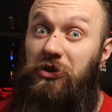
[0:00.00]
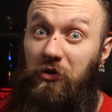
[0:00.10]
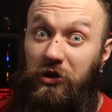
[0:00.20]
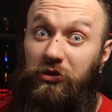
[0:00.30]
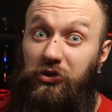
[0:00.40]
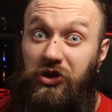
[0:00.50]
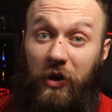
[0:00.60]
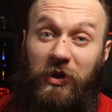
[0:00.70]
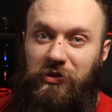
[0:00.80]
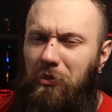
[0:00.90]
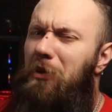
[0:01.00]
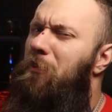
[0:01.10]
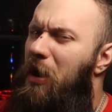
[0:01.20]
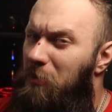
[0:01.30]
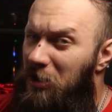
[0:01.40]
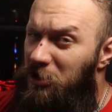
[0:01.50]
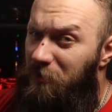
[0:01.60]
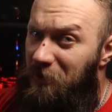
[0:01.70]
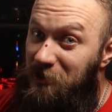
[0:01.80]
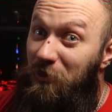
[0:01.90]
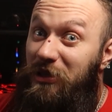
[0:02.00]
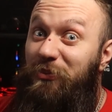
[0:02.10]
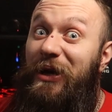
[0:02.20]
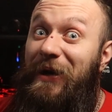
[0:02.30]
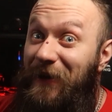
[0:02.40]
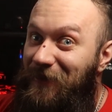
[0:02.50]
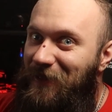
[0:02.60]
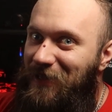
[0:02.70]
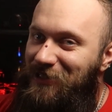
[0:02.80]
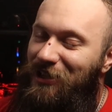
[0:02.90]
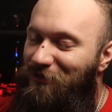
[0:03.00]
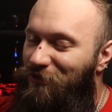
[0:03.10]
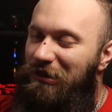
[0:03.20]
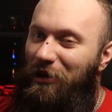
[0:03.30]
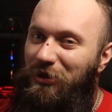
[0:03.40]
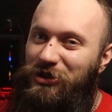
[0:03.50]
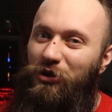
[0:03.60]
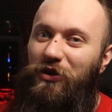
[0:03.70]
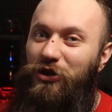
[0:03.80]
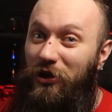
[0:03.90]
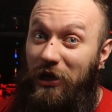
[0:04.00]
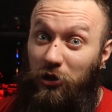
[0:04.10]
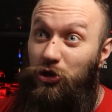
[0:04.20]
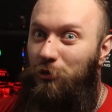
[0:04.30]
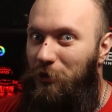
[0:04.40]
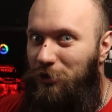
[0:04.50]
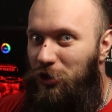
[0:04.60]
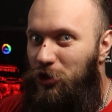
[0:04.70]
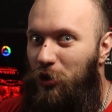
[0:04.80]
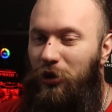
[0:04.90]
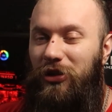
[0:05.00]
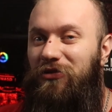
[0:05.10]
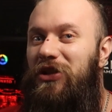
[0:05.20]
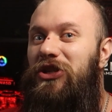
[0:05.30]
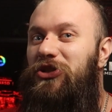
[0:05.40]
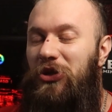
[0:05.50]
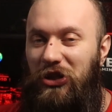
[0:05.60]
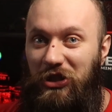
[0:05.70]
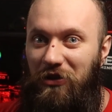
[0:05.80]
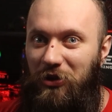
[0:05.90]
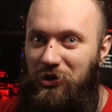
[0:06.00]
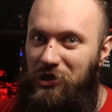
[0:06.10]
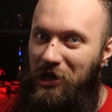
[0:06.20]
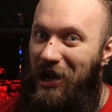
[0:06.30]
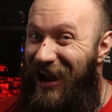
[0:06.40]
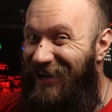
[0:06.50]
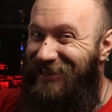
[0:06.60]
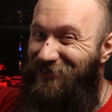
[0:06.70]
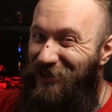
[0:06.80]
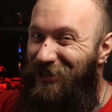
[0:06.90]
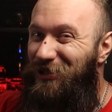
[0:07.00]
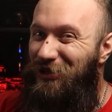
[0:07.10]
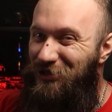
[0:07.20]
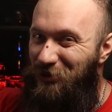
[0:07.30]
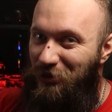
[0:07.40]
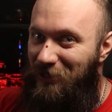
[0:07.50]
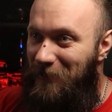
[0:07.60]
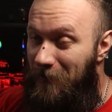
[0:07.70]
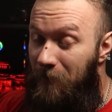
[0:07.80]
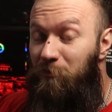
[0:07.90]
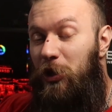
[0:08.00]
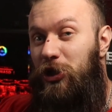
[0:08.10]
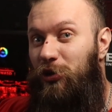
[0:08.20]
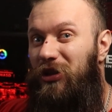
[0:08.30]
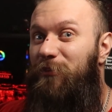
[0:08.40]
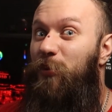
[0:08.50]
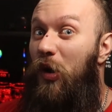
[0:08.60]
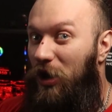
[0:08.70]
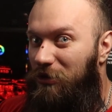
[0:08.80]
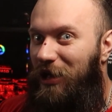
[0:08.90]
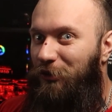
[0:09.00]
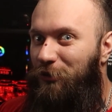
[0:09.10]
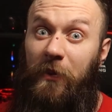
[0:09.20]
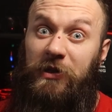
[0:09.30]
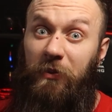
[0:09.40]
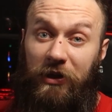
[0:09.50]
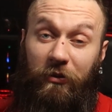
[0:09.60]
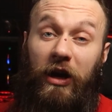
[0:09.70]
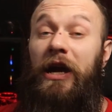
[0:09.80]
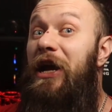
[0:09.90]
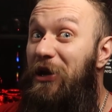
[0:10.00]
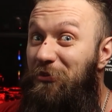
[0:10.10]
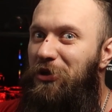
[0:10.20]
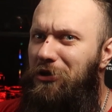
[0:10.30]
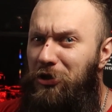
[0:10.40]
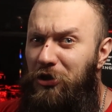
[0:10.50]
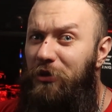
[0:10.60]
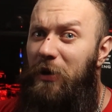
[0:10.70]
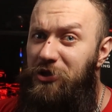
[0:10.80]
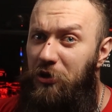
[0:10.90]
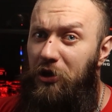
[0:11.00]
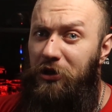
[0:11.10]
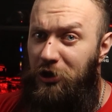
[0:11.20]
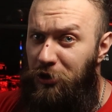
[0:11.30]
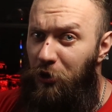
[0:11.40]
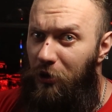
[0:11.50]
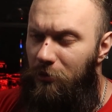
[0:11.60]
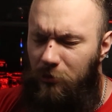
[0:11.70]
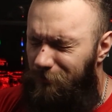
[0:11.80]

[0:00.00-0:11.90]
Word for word: Сегодня, друзья, мы с вами поближе посмотрим на RTX, флагманскую видеокарточку будущего от NVIDIA 4090, как она выглядит изнутри и что там по охладу. Посмотрим, как AMD начинает мозолить очко...